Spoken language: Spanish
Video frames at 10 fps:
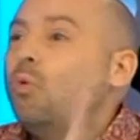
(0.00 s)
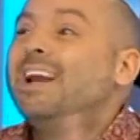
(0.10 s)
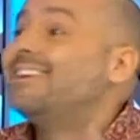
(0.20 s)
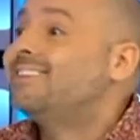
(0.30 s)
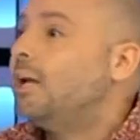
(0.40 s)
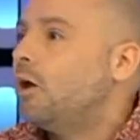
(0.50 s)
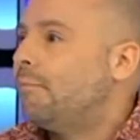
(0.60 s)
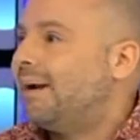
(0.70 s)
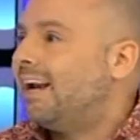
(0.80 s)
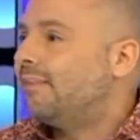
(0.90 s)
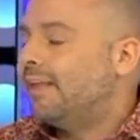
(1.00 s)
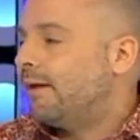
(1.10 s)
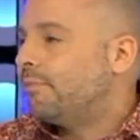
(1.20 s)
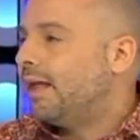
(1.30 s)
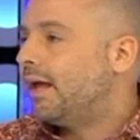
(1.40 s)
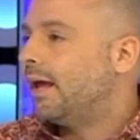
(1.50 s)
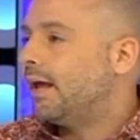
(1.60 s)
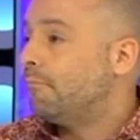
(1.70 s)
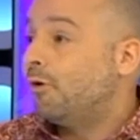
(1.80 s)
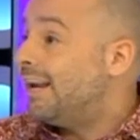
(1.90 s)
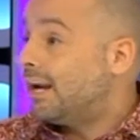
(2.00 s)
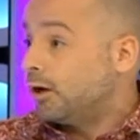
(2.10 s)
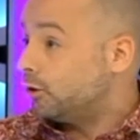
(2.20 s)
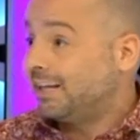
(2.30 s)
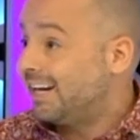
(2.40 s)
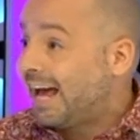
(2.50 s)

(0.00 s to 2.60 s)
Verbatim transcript: un estilo de panel de, de movilero que no tiene